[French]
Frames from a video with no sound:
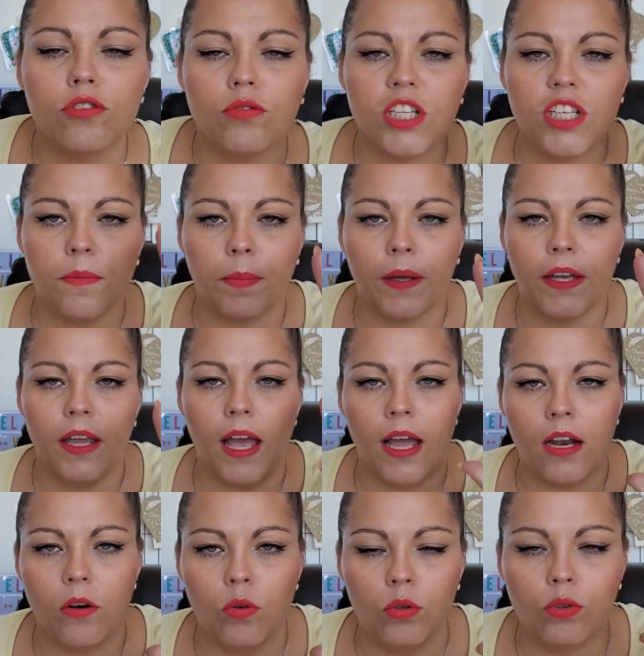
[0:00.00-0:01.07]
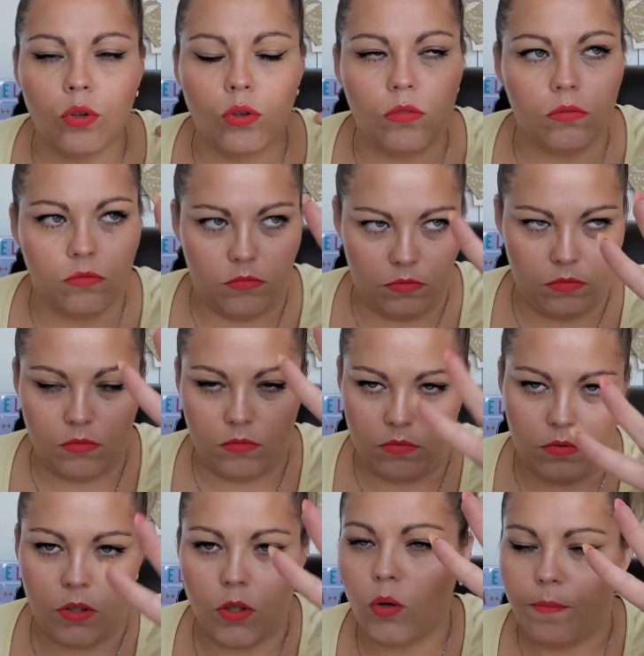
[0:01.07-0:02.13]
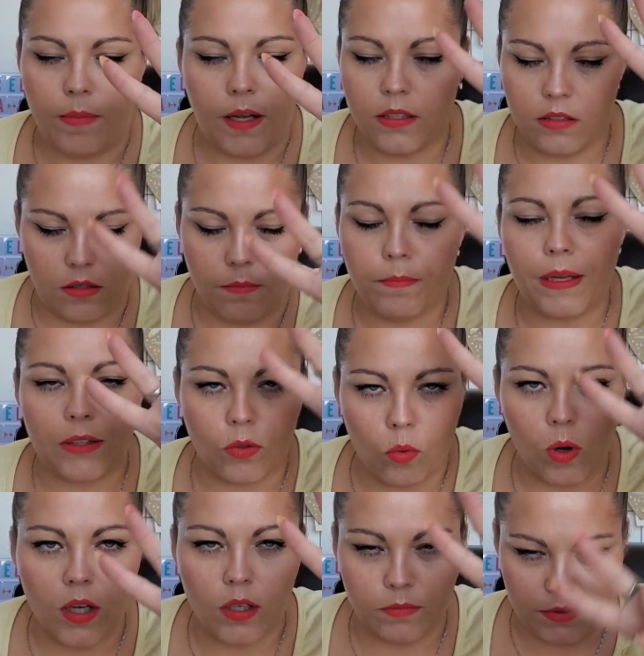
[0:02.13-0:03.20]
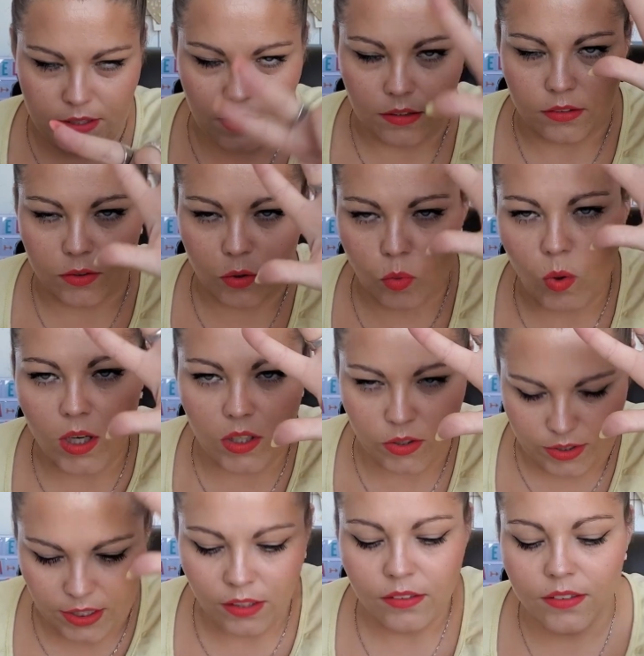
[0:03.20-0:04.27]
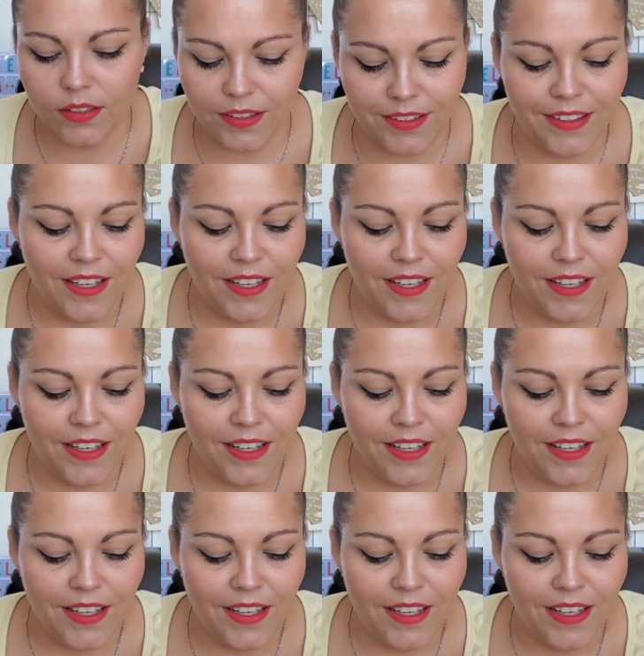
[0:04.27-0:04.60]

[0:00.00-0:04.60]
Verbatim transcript: ensuite, j'ai pris un lot de... Non, pas, pas trois comme ça. Trois comme ça.